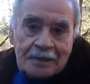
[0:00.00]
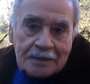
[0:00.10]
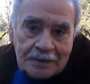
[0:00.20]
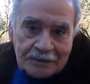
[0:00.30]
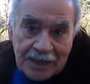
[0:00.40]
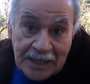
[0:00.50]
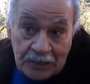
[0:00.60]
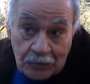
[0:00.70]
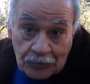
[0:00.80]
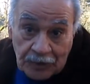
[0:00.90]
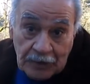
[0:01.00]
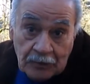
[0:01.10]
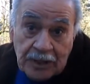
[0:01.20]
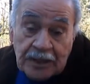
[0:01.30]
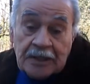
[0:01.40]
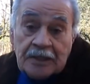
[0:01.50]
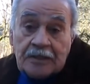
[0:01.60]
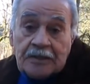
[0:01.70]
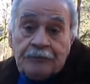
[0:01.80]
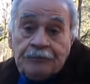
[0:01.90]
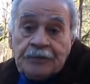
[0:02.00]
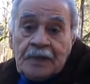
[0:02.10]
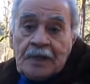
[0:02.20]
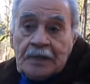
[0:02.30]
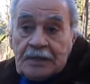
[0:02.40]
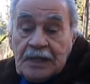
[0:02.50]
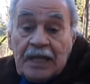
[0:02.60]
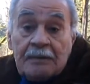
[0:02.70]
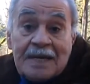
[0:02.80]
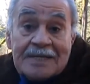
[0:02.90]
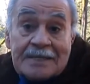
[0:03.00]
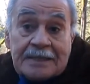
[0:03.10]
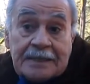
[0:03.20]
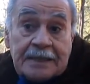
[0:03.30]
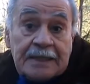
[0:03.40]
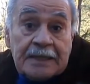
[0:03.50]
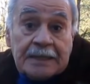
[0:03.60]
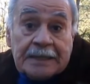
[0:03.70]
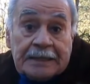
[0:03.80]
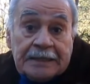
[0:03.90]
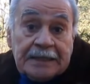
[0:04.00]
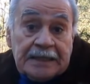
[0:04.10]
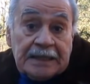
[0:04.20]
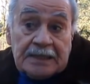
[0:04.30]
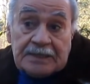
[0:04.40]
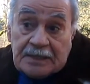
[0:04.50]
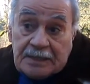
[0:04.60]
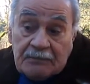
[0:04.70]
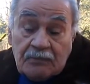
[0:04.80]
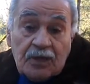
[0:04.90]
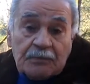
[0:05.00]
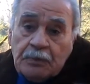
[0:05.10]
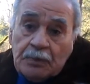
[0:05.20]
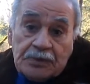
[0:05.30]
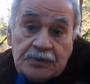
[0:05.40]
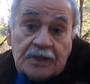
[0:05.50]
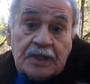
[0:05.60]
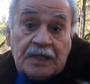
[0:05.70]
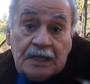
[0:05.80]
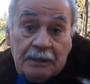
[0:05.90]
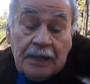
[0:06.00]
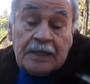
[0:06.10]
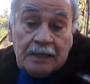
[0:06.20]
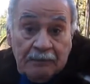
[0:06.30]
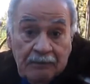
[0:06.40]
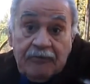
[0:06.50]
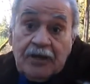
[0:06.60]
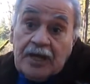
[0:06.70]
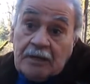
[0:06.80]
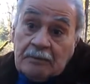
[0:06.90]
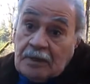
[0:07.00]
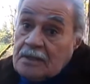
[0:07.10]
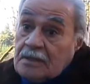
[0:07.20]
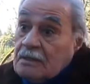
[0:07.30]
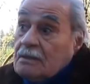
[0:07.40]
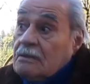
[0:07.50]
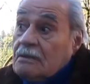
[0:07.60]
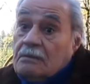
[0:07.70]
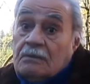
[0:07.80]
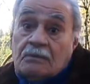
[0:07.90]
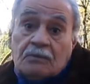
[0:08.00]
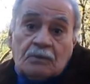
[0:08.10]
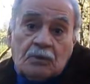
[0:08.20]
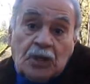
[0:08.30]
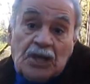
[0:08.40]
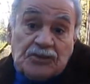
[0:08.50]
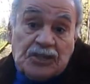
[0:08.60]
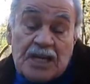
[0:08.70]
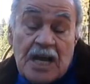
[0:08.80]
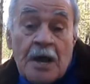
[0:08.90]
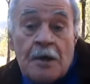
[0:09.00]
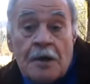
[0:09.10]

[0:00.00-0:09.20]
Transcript: dice estos, a los Kirchner, dice. Dice, además, este, Cristina, dice, esta mujer pobrecita estaba, estaba enferma, dice, lo que hacía.